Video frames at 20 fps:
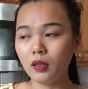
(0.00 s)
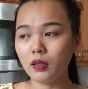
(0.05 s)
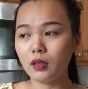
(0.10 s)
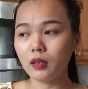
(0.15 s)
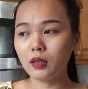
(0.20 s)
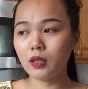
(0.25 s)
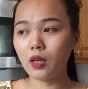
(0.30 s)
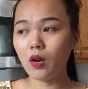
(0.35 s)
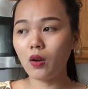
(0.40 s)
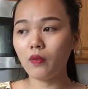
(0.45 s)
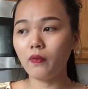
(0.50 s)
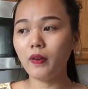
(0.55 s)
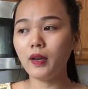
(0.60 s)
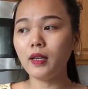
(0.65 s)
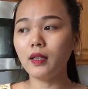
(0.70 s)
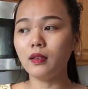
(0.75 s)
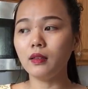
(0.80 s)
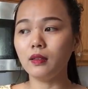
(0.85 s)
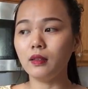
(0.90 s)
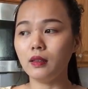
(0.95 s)
So
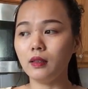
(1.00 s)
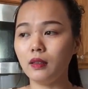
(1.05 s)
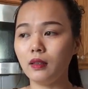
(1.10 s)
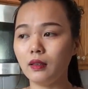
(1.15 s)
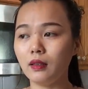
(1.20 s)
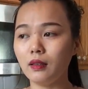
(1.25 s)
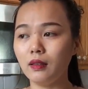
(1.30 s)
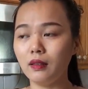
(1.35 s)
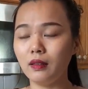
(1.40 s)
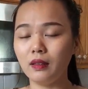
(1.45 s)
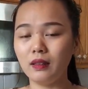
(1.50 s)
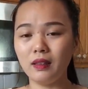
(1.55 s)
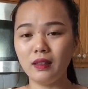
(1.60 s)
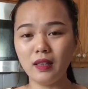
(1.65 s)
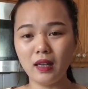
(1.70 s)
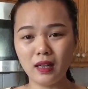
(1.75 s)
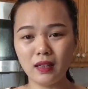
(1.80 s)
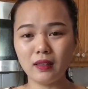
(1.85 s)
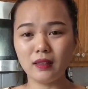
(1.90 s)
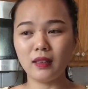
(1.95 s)
với người
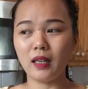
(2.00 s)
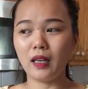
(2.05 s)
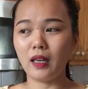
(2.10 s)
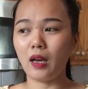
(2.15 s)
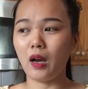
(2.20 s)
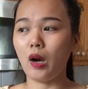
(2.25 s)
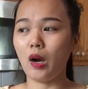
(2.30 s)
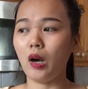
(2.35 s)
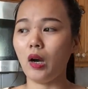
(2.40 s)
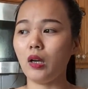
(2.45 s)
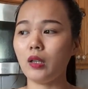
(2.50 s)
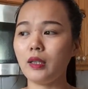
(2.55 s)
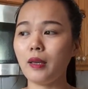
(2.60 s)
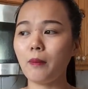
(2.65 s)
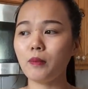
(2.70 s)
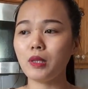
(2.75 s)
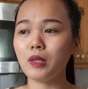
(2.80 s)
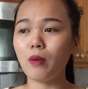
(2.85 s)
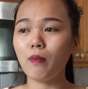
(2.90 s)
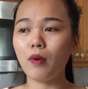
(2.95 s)
dân thì họ
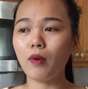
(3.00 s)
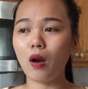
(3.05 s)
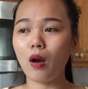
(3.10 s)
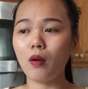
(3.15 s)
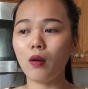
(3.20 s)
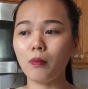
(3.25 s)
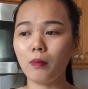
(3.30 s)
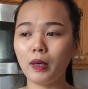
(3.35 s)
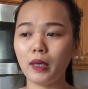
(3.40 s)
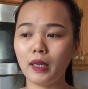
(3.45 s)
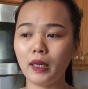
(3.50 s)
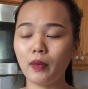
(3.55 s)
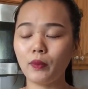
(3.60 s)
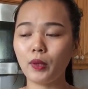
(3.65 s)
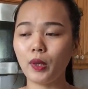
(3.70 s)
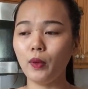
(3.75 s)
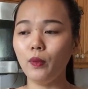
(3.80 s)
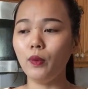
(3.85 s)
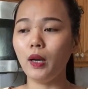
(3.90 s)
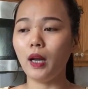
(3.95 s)
chăm sóc con mình theo
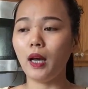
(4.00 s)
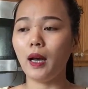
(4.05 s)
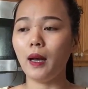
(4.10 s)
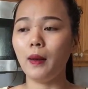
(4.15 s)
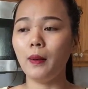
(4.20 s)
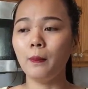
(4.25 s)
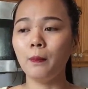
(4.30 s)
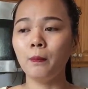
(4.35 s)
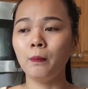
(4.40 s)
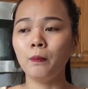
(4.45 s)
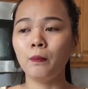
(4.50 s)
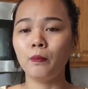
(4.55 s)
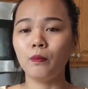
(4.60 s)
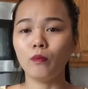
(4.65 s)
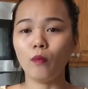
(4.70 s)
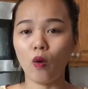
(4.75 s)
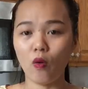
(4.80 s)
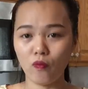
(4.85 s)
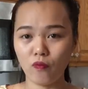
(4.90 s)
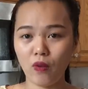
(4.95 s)
kiểu là
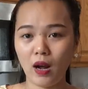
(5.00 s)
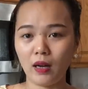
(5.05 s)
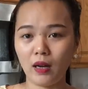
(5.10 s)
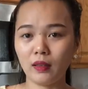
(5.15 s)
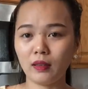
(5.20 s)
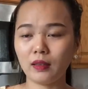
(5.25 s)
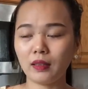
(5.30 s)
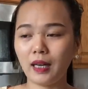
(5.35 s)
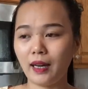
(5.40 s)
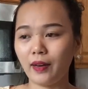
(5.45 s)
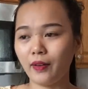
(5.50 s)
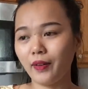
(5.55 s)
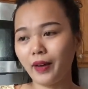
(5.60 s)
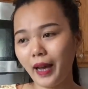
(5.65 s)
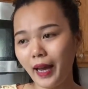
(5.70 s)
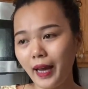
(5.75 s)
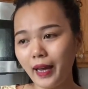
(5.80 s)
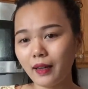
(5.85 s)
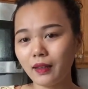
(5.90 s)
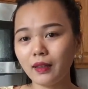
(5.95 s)
bổn phận, là nó
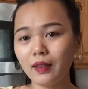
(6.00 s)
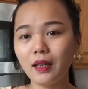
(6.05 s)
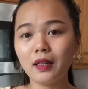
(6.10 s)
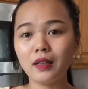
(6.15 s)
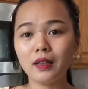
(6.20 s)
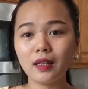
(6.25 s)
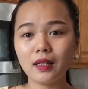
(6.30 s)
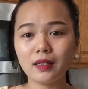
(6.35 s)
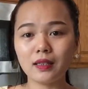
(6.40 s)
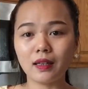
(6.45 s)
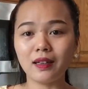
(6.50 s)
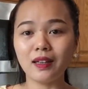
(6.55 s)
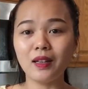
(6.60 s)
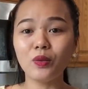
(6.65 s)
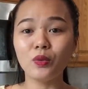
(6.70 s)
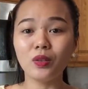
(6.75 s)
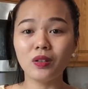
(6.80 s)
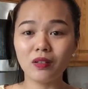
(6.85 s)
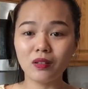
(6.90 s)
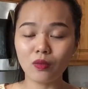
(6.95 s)
khác với cái sự
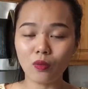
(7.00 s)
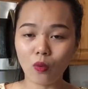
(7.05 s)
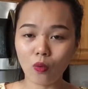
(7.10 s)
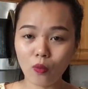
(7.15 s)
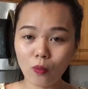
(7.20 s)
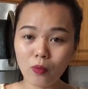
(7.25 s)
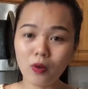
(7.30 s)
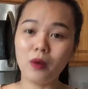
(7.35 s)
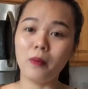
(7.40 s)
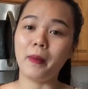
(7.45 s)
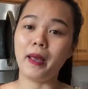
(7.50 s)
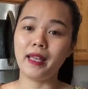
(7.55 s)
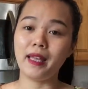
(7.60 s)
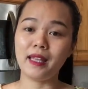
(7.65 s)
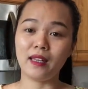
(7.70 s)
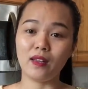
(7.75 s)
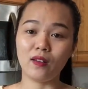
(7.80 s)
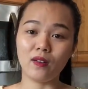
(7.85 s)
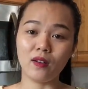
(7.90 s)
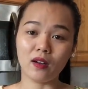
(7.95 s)
yêu thương của người mẹ
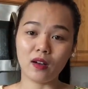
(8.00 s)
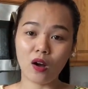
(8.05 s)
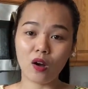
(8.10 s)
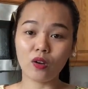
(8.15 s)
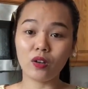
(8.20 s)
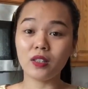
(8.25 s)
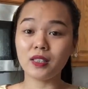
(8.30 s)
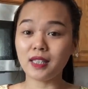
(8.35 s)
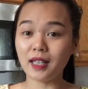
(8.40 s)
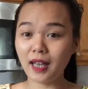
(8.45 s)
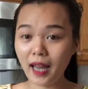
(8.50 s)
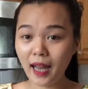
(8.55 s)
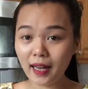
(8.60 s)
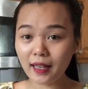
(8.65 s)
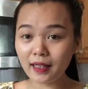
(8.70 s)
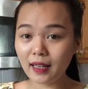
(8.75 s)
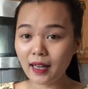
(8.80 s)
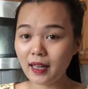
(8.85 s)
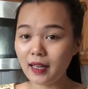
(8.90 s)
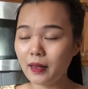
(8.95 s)
dành cho người con, nó sẽ
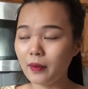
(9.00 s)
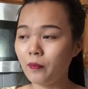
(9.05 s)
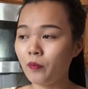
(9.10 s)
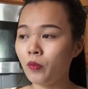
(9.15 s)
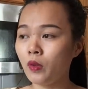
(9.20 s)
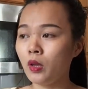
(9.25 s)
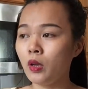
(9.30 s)
khác đi.